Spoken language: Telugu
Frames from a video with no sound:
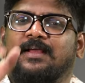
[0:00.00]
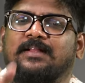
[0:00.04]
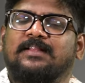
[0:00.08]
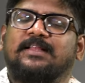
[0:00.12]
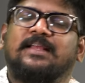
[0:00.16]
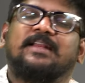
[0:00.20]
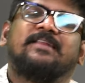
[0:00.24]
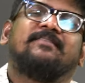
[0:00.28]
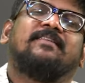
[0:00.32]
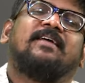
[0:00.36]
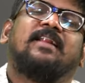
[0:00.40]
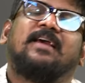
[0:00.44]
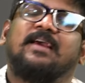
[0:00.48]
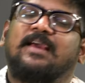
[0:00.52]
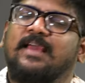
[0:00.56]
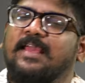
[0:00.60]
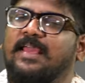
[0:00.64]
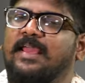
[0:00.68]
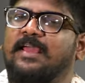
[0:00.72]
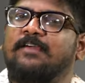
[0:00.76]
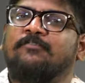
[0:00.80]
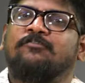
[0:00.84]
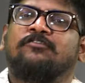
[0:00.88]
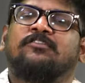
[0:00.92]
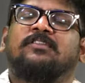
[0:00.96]
దీని వెనక
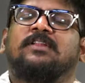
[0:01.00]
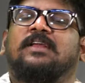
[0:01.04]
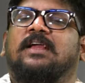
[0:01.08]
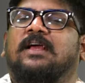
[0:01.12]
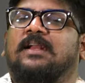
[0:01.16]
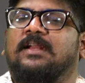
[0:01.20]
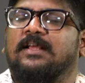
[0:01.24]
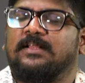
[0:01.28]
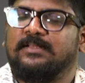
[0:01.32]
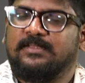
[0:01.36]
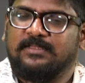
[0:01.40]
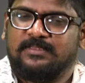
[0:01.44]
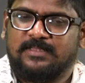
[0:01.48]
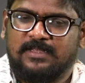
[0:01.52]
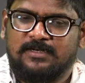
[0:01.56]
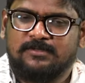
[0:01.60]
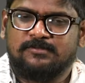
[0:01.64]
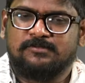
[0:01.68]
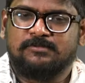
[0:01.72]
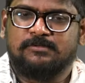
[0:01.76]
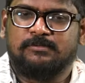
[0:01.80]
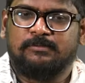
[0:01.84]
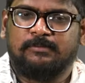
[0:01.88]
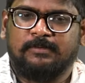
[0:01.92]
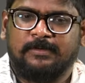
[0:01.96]
ఏముంది అనేది
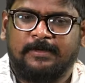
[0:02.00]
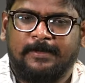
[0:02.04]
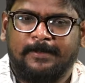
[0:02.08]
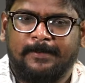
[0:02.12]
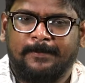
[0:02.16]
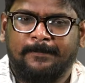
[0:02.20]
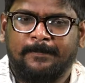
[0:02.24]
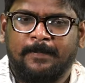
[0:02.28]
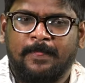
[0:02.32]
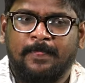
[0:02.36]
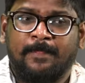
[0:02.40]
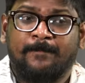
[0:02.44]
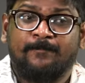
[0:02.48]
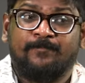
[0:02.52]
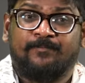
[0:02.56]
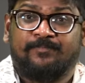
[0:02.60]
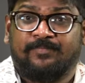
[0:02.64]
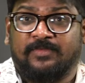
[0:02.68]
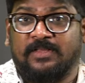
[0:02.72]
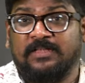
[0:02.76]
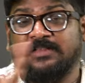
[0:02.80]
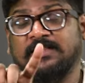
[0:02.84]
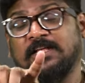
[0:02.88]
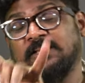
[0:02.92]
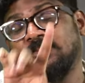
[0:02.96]
తెలుసుకుంటే
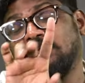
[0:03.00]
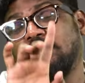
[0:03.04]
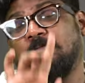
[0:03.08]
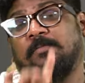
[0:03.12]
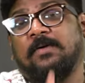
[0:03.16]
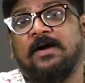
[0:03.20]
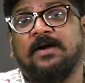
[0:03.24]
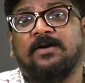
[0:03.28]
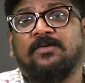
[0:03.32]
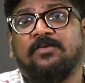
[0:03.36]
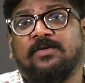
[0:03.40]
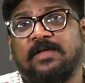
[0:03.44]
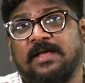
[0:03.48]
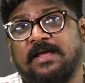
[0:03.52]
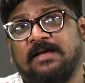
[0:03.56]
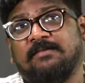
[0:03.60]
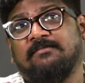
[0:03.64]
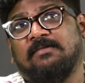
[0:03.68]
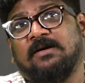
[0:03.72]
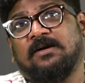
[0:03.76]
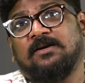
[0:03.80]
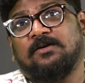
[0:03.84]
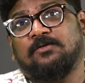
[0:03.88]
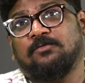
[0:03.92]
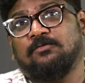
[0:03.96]
ఇతనితో పాటు ఏ
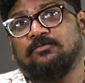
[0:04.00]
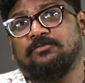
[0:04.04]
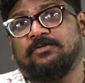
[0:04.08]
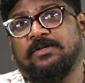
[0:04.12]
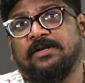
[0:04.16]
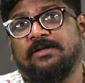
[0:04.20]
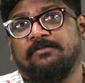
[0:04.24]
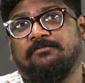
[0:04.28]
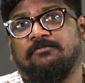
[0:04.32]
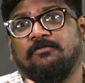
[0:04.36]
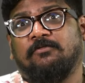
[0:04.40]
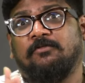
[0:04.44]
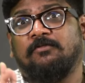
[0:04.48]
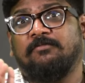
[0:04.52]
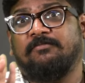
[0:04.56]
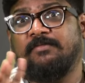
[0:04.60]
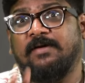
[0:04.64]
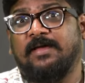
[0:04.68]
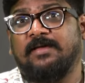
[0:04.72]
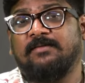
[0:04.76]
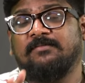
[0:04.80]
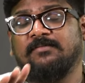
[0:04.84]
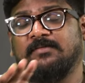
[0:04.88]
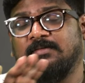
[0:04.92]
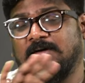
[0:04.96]
వన్ టూ త్రీ ఫోర్
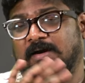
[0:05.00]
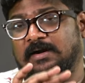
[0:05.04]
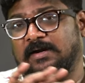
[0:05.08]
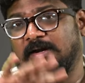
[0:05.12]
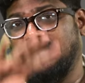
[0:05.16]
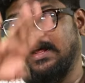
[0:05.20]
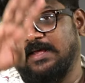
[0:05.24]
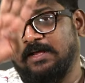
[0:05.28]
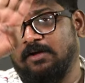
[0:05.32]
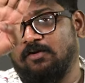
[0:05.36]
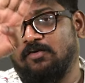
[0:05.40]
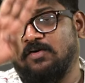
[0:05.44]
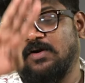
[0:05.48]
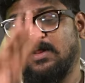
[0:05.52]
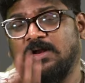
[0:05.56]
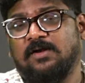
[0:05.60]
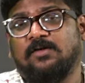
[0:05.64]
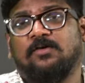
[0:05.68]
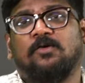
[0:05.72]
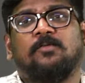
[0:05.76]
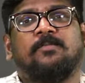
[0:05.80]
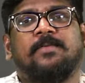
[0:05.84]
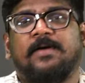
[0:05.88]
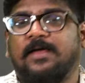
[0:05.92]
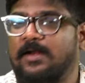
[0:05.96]
ఫైవ్ అట్లా ఇంకో
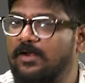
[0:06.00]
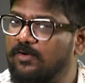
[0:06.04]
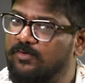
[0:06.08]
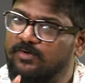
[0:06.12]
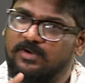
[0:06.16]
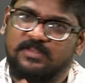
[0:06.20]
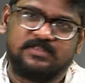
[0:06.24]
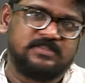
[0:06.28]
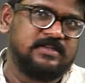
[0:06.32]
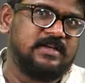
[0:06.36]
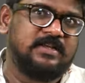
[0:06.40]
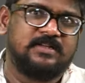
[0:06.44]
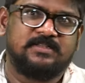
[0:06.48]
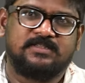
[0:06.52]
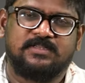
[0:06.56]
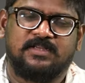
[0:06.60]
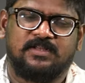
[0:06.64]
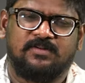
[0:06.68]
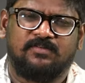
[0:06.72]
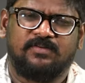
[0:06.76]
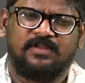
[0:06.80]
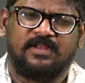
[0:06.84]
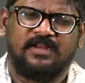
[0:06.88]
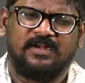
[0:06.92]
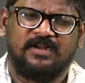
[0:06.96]
నలుగురు పేర్లు కూడా
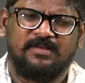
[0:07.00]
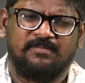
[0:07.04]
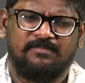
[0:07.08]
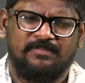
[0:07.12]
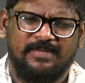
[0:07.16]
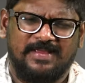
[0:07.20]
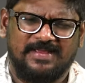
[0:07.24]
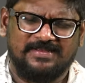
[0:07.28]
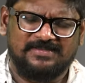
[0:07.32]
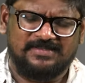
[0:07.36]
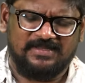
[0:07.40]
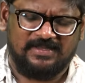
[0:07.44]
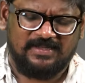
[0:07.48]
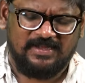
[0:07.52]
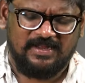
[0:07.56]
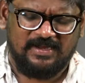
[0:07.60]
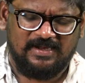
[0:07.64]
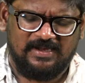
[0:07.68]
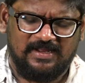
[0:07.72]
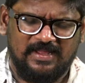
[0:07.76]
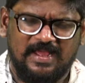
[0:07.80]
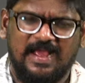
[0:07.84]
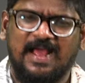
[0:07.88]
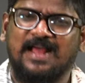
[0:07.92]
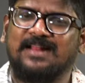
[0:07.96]
చేర్చారు ఈయన
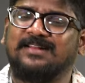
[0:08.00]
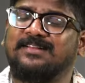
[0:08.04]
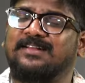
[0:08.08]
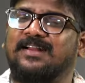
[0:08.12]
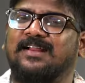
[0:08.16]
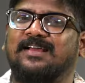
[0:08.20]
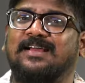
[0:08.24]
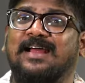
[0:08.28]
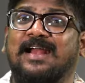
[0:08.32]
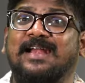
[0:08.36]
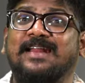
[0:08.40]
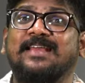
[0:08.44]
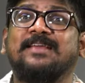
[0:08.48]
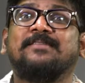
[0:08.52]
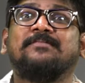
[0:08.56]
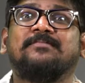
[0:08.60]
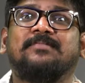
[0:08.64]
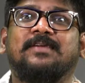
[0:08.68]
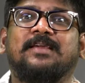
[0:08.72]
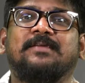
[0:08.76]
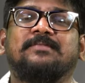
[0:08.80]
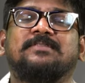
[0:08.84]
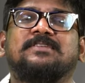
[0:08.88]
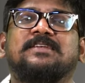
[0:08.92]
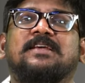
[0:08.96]
బేసికల్లీ ఆంధ్ర
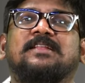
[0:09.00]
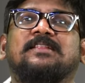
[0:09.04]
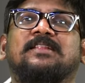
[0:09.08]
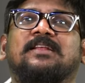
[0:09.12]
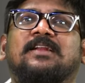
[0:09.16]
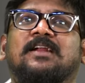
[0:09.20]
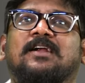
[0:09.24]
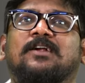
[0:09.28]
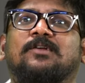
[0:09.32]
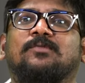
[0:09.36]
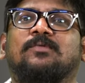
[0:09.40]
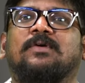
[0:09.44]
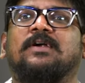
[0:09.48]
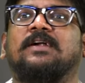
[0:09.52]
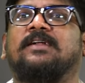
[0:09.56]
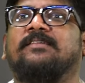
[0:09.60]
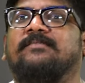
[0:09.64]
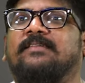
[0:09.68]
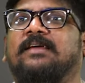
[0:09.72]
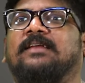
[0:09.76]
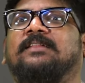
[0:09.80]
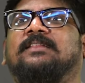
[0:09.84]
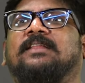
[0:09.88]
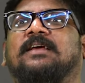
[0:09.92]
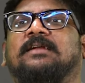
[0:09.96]
కడియంకి చెందినటువంటి
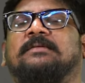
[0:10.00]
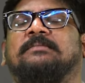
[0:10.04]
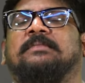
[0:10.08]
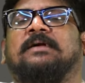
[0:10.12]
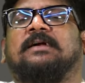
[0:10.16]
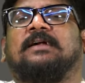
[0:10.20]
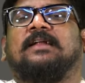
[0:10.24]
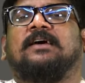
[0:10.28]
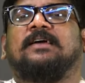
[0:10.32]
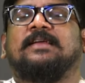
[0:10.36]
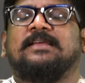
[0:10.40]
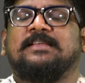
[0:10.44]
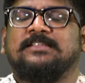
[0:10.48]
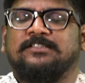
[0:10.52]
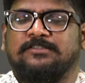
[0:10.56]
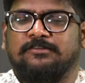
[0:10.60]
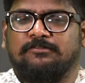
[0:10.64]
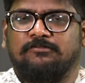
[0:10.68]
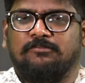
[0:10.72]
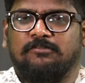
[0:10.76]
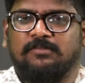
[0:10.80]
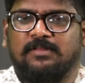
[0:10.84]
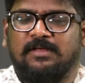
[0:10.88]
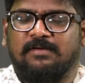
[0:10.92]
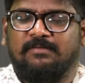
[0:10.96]
వ్యక్తి అనమాట ఈస్ట్
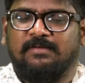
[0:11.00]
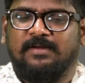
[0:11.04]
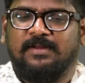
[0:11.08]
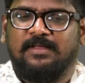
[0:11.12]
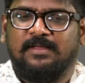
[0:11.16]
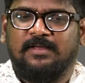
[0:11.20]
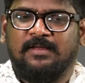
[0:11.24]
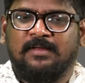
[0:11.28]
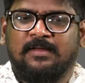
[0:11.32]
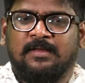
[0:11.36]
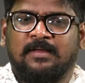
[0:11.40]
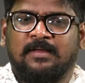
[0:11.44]
గోదావరి